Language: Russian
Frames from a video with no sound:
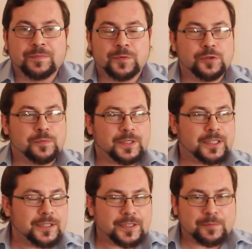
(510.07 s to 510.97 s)
То есть
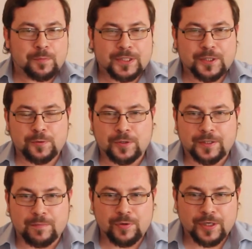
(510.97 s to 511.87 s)
подходить к этому процессу
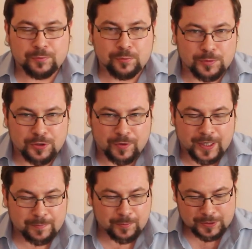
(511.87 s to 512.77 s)
как-то более вдумчиво,
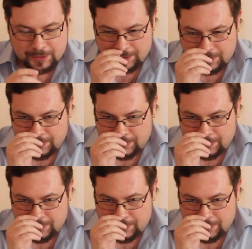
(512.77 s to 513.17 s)
а не просто,